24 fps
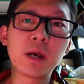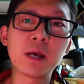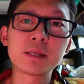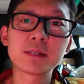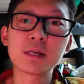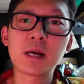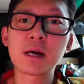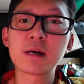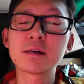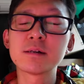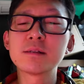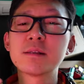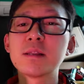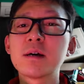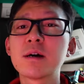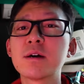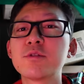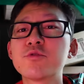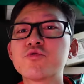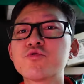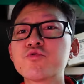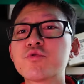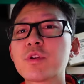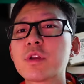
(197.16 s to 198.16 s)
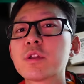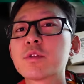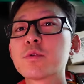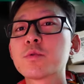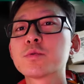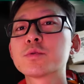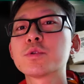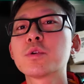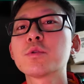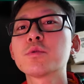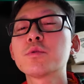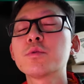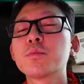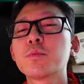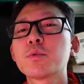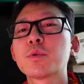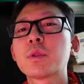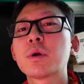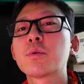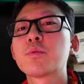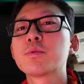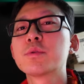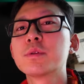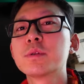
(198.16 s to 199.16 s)
아직 안 끝나가지고 계속 청소를
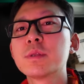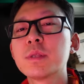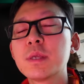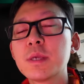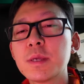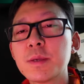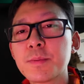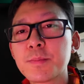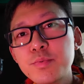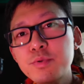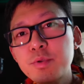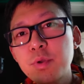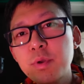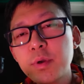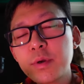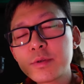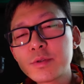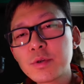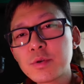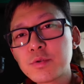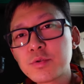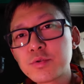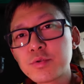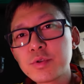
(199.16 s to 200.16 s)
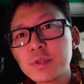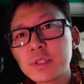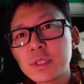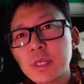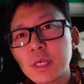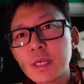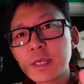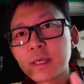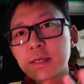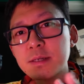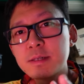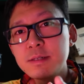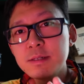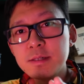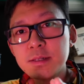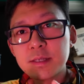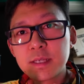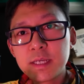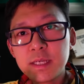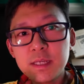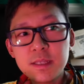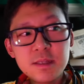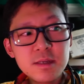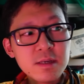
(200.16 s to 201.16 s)
못하고 있는데 소프트웨어적으로 이제 그
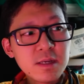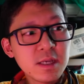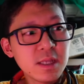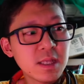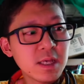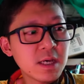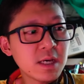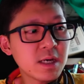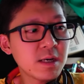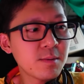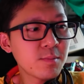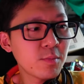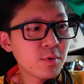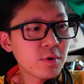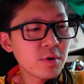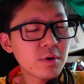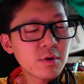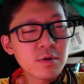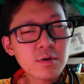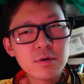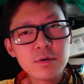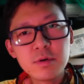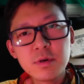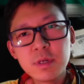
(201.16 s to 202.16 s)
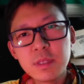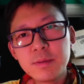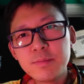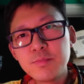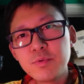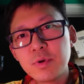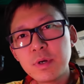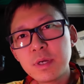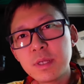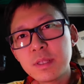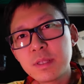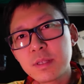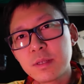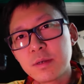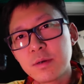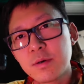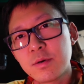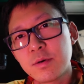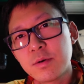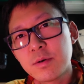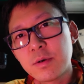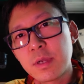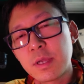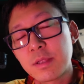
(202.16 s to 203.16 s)
기능이나 뭐 이런 걸 리뷰한
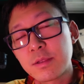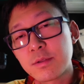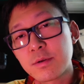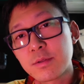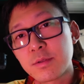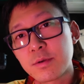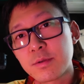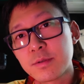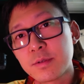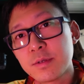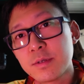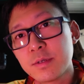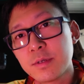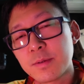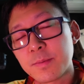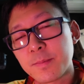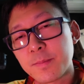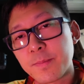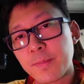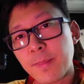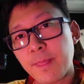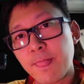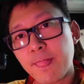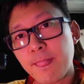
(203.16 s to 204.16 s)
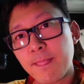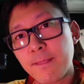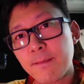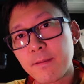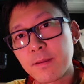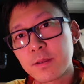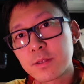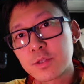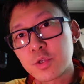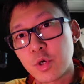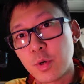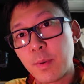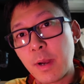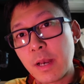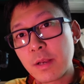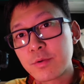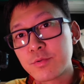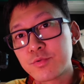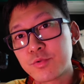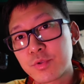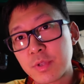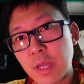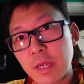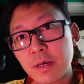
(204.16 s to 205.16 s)
거에 있어서는 저
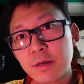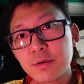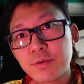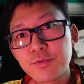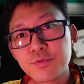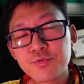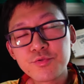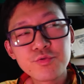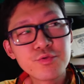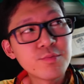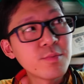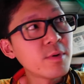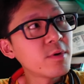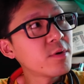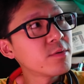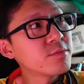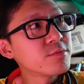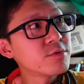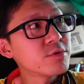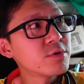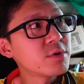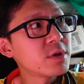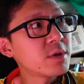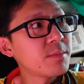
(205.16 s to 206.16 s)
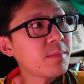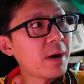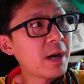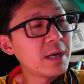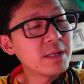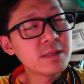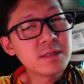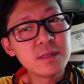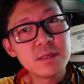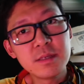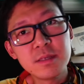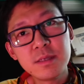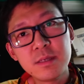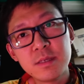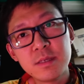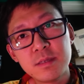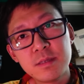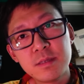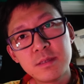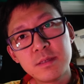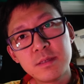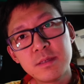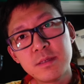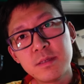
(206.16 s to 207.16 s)
말고도 다른 유튜버 분들이
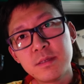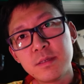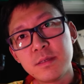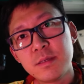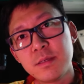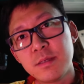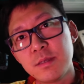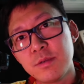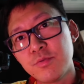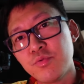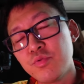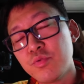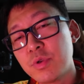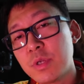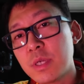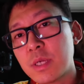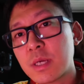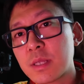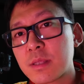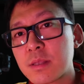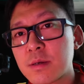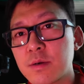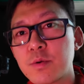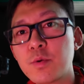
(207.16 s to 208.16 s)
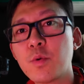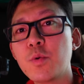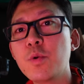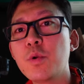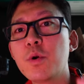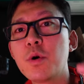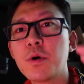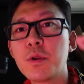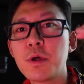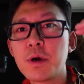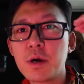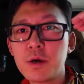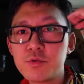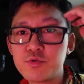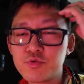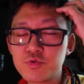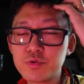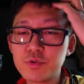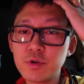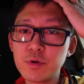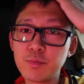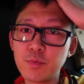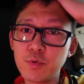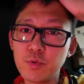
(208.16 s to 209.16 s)
많이 이 후기 같은 걸 올려놔가지고
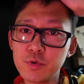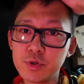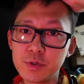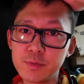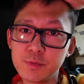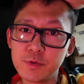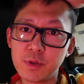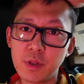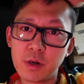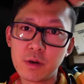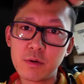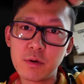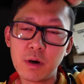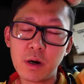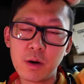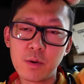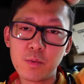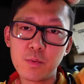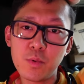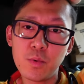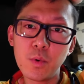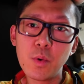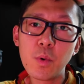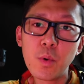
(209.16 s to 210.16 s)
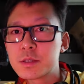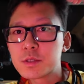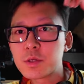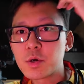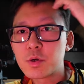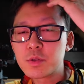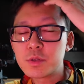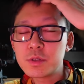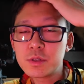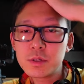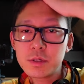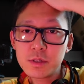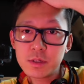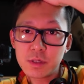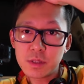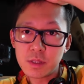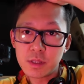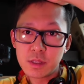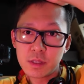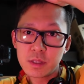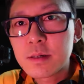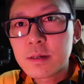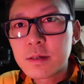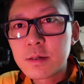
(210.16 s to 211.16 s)
그걸 보시면 될 것 같고
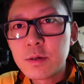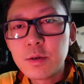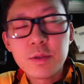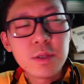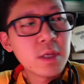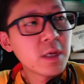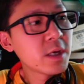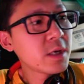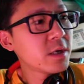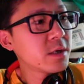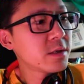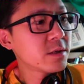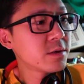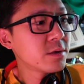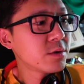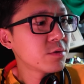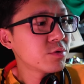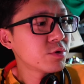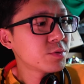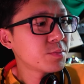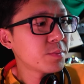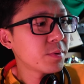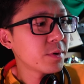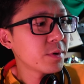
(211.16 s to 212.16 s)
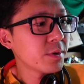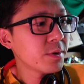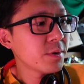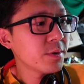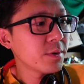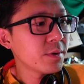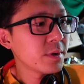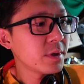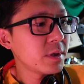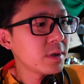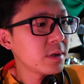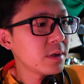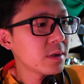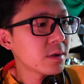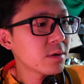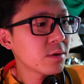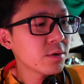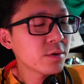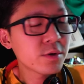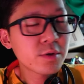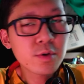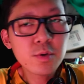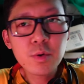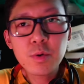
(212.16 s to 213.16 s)
저는 그런 얘기를 드리고 싶어요 이
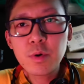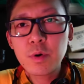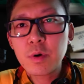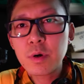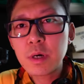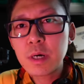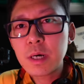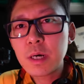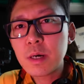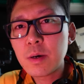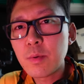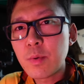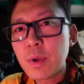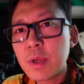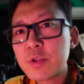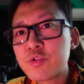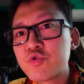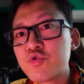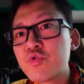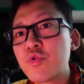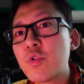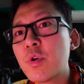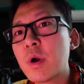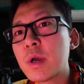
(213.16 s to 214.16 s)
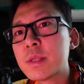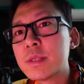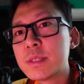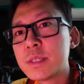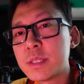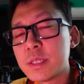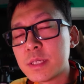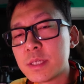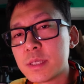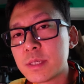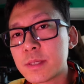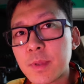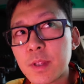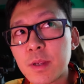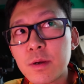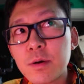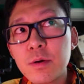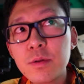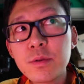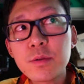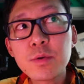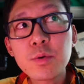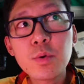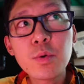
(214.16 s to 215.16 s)
컨트롤러가 왜 중요한지
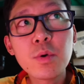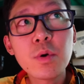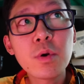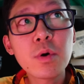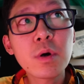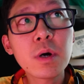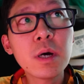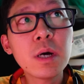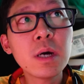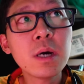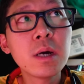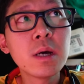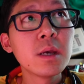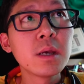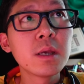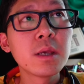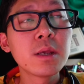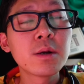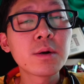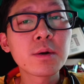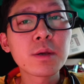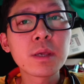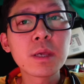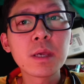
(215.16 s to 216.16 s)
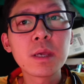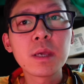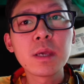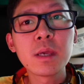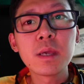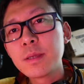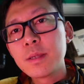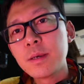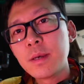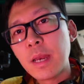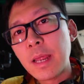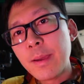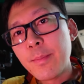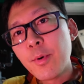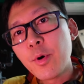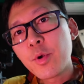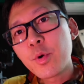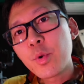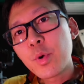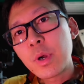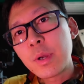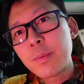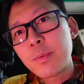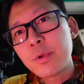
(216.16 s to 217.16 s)
컨트롤러가 이렇게
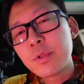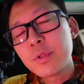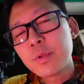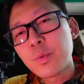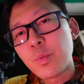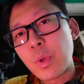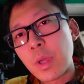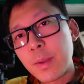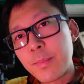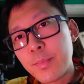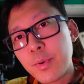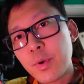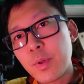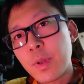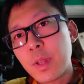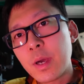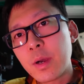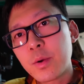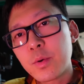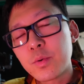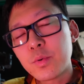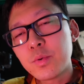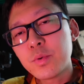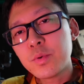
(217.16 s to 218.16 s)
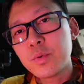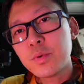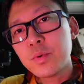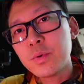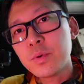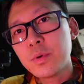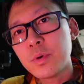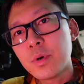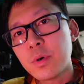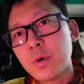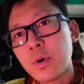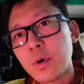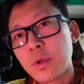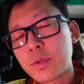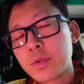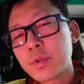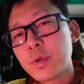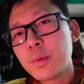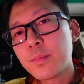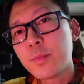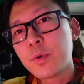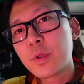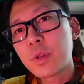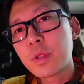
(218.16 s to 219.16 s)
레버로 하면은 왜 편하고
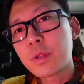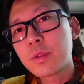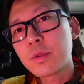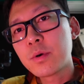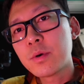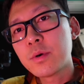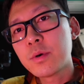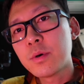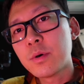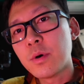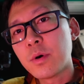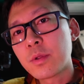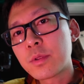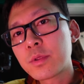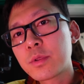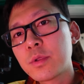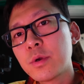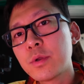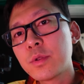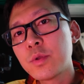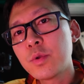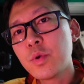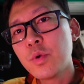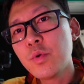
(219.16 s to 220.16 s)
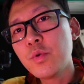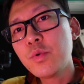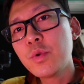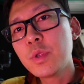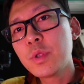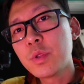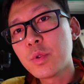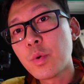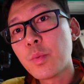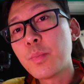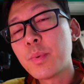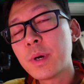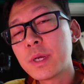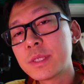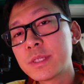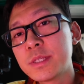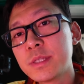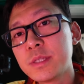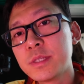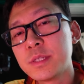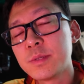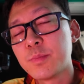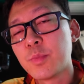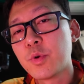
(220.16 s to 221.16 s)
어떤 면에서 어떤 효율이
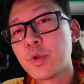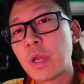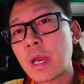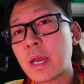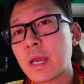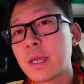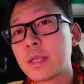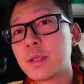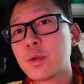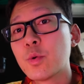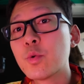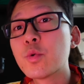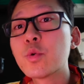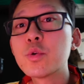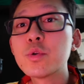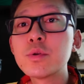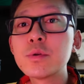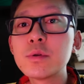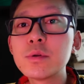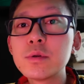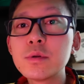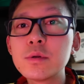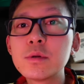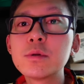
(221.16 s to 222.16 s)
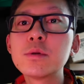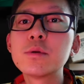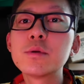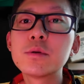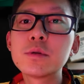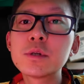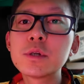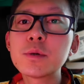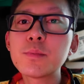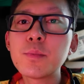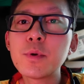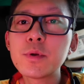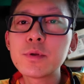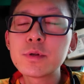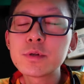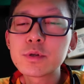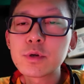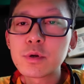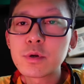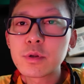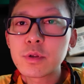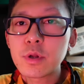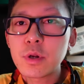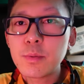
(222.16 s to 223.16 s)
높아지는지 뭐 약간 이런 측면을
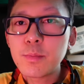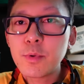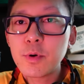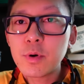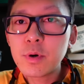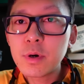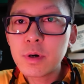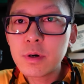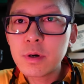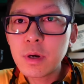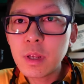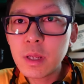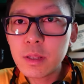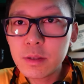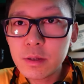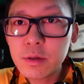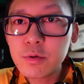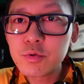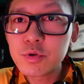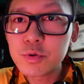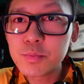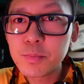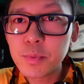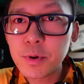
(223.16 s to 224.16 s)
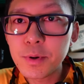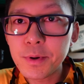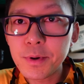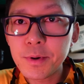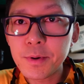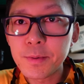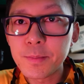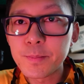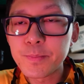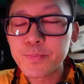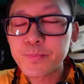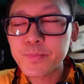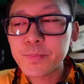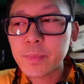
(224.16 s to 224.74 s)
저는 설명을 해드리고 싶어요.